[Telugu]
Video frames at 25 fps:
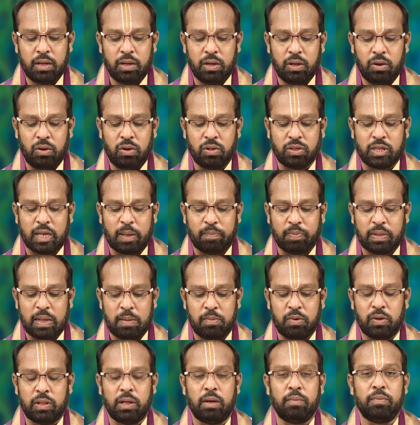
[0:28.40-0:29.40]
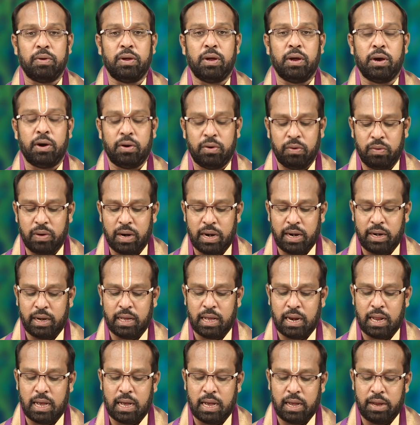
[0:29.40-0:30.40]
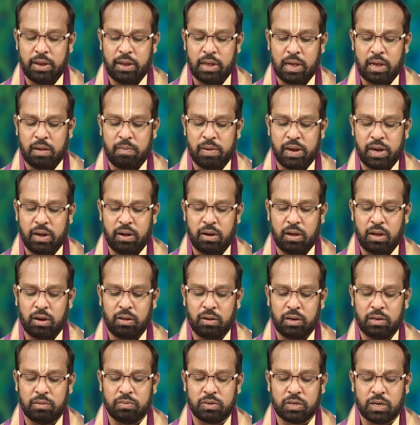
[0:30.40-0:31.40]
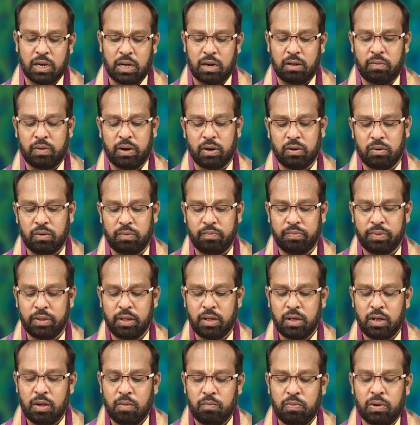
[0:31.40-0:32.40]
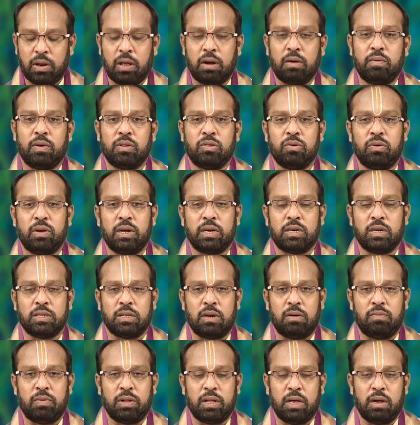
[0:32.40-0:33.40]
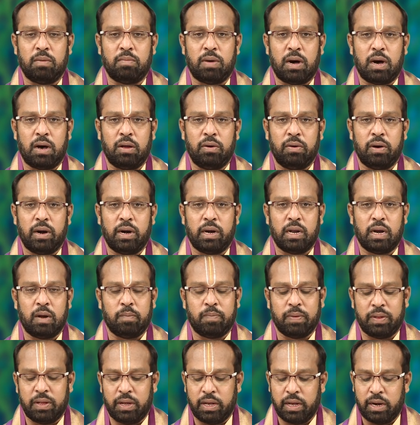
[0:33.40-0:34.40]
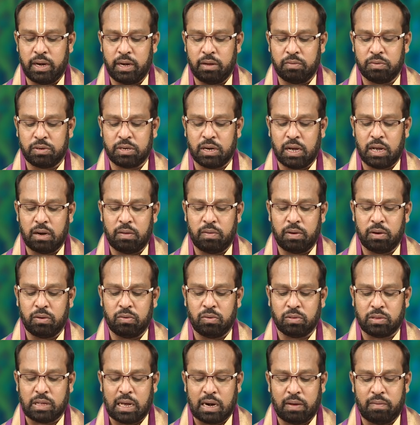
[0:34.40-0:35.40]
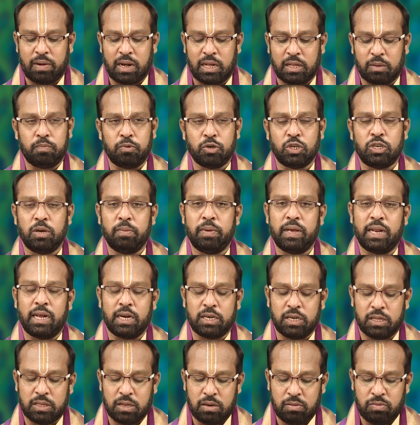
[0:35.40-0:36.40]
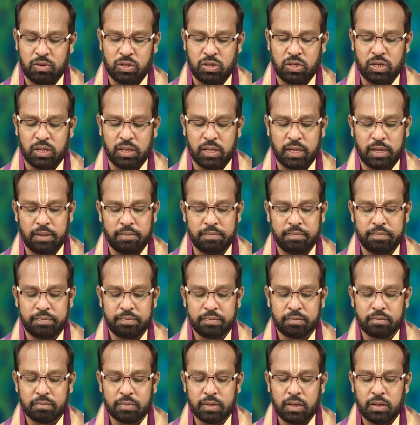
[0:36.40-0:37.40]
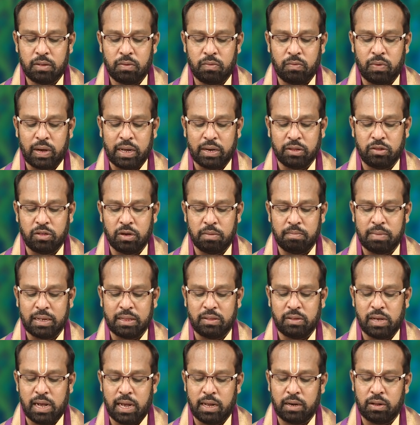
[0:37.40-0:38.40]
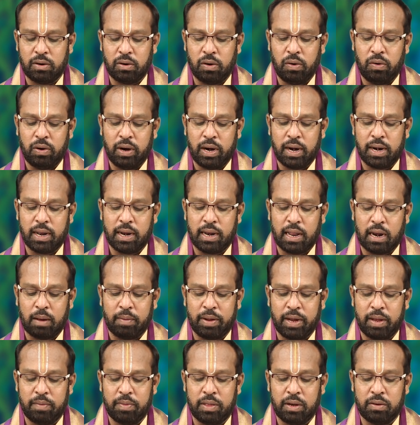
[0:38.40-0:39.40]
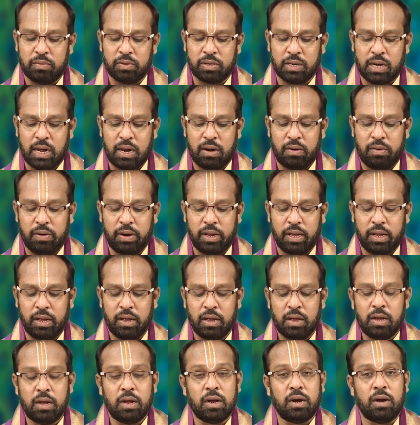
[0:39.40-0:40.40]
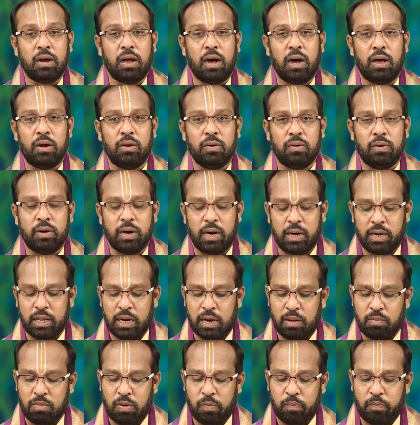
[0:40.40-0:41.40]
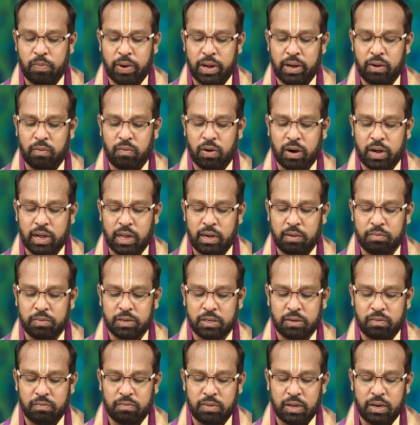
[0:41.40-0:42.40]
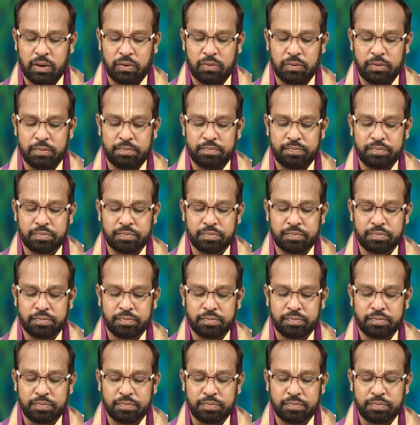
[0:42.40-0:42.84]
ఈరోజు సప్తం ఉదయం ఏడు గంటల యాభై నాలుగు నిమిషాల వరకు పునర్వసు నక్షత్రం ఉదయం ఆరు గంటల పదిహేను నిమిషాల వరకు తర్వాత పుష్మి నక్షత్రం వచ్చింది వర్జం మధ్యాహ్నం రెండు గంటల నలభై ఎనిమిది నిమిషాల నుండి నాలుగు గంటల ముప్పై ఒక్క నిమిషం వరకు